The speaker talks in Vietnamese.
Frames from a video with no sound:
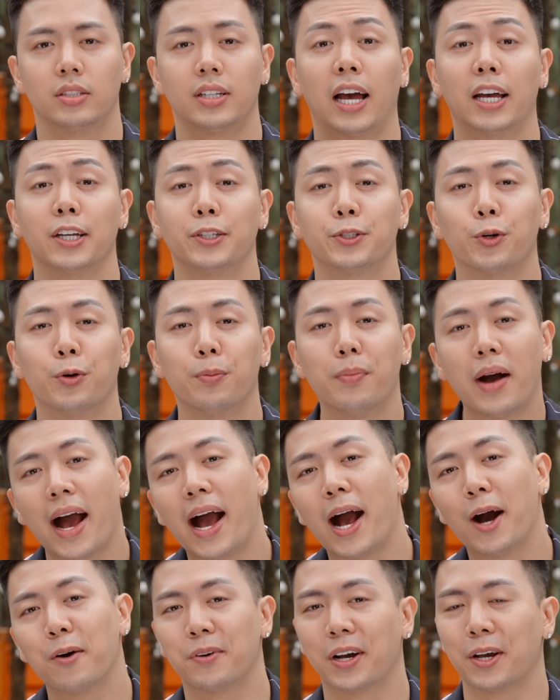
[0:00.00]
chai số
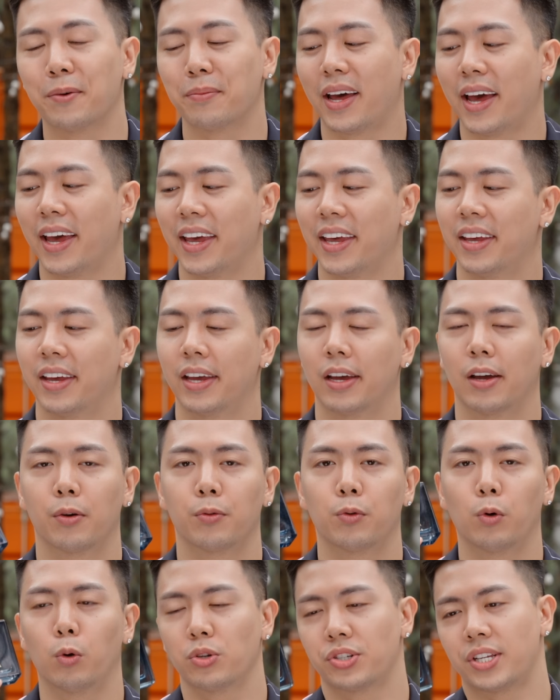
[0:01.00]
3 của ngày hôm nay
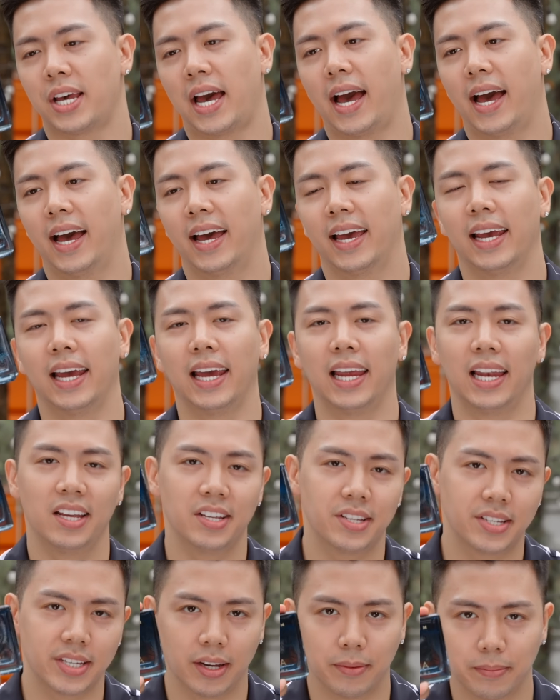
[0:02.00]
Rosa
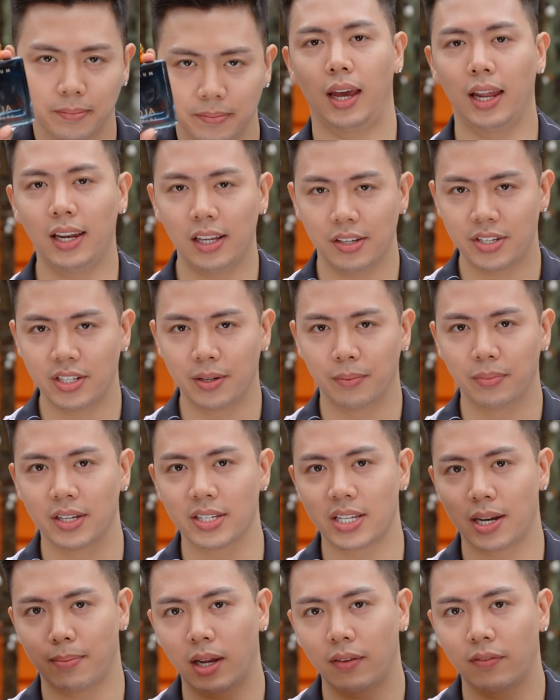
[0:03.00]
Elysium Elysium thì
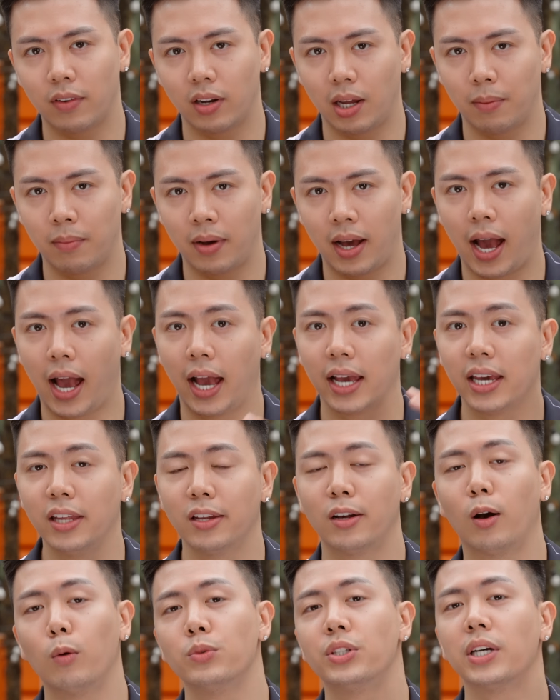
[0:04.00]
ra mắt vào năm
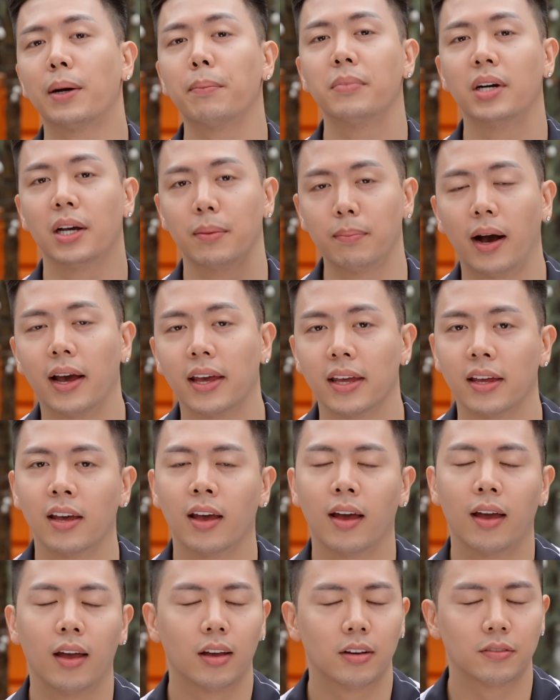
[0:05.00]
2017
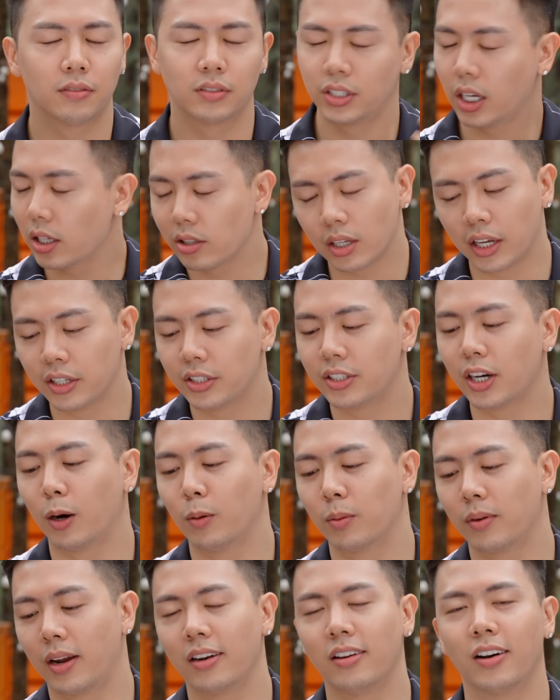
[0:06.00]
và rất nhanh
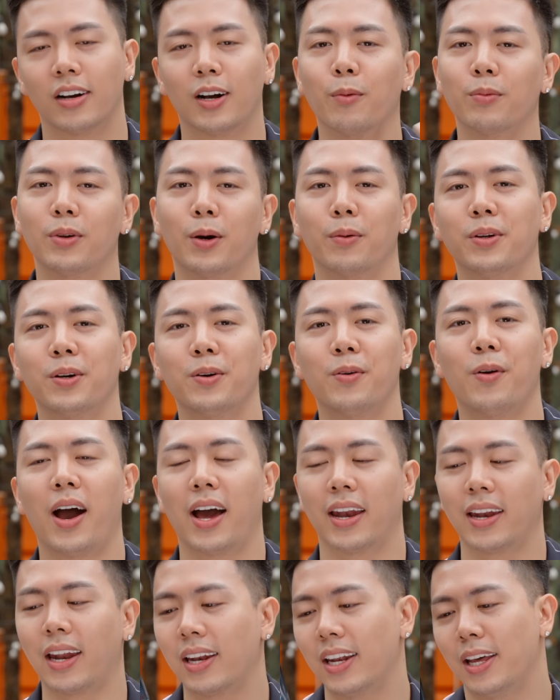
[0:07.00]
chóng đã được cộng đồng nước
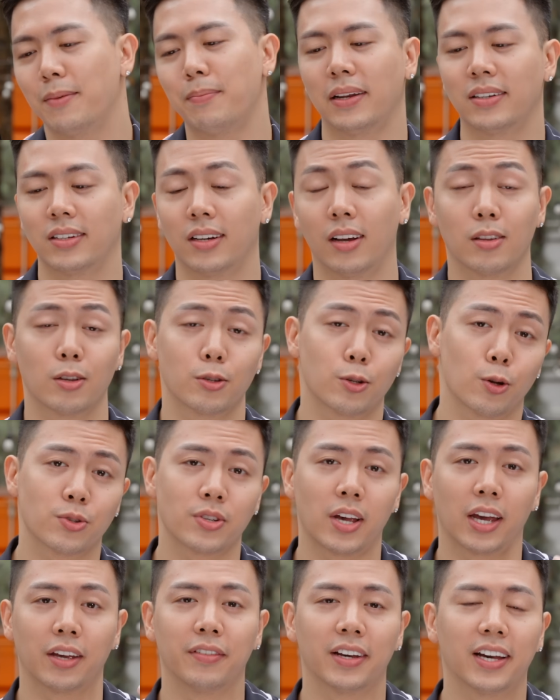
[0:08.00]
Hoa đặt lên bàn cân so
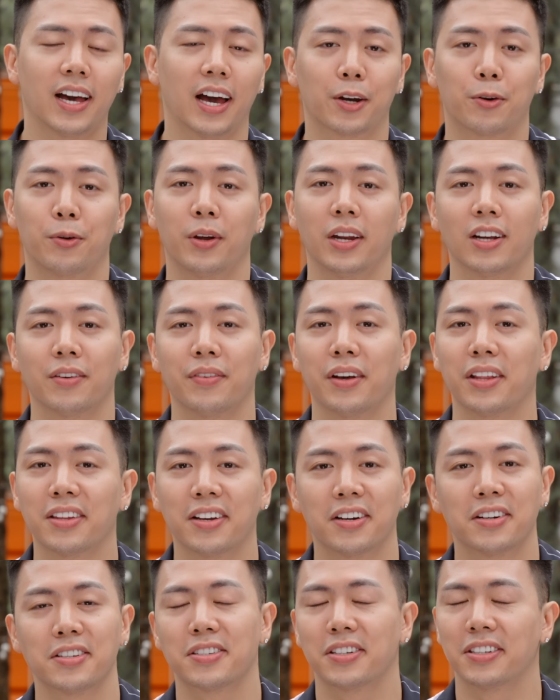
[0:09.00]
sánh với cả Creed
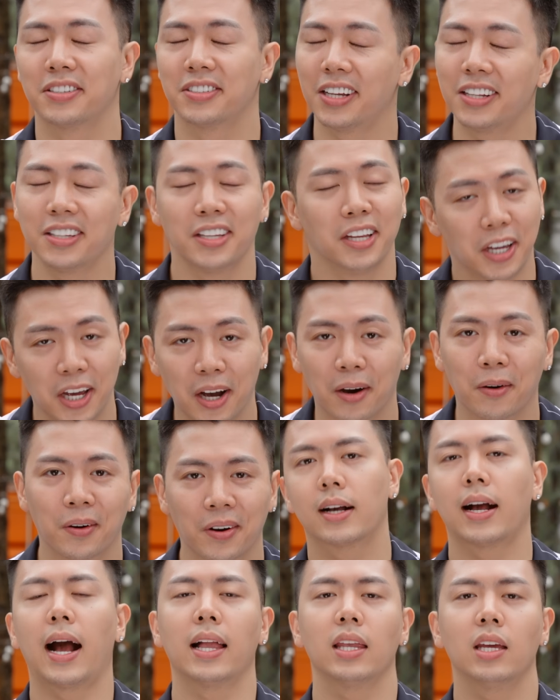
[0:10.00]
Aventus rất nhiều.
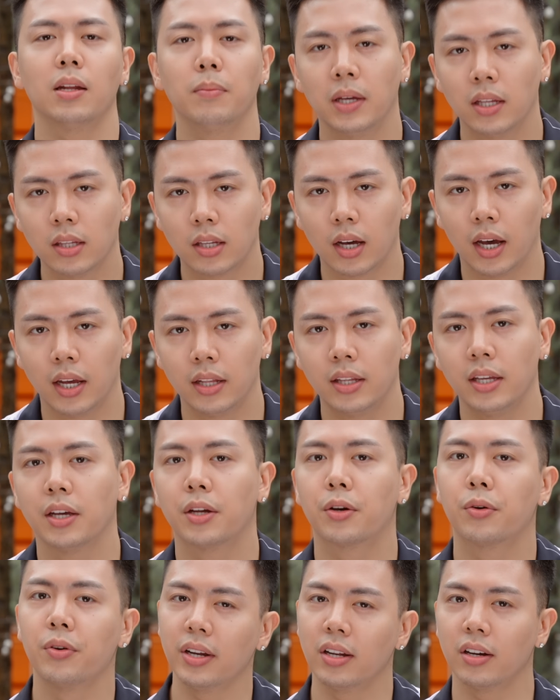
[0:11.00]
Cá nhân mình thấy thì
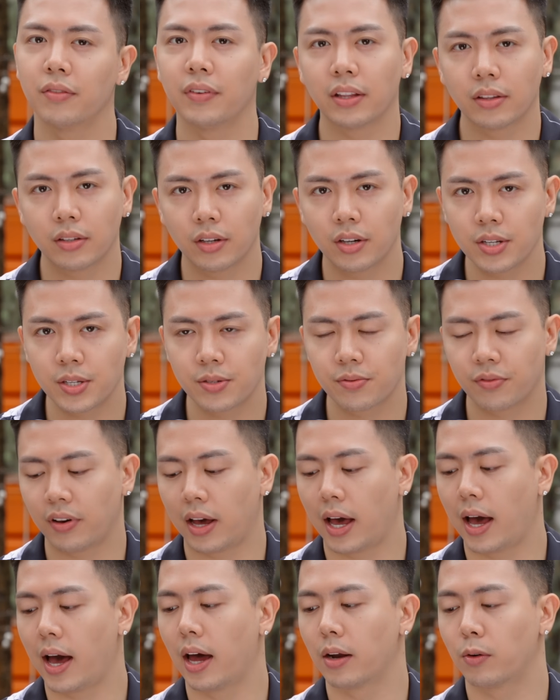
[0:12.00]
Creed Aventus
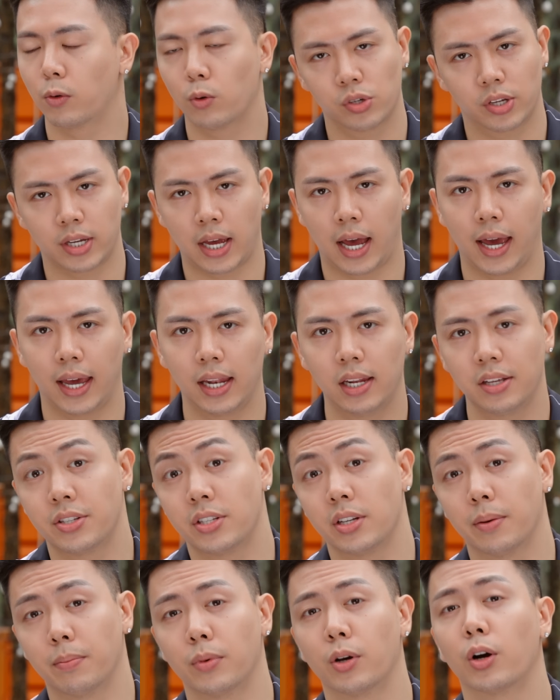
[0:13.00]
và Rosa
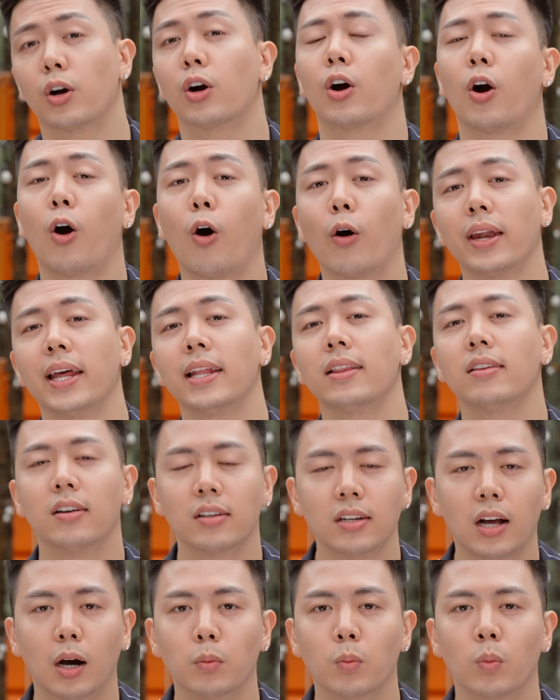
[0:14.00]
Elysium nó có nét
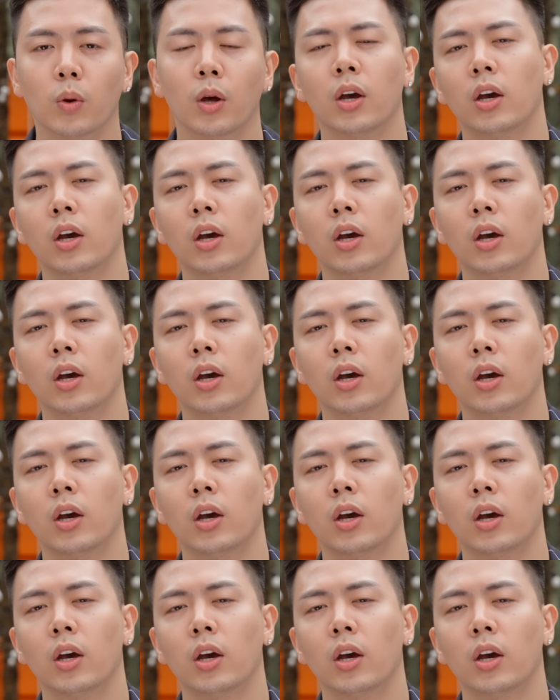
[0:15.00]
tương đồng,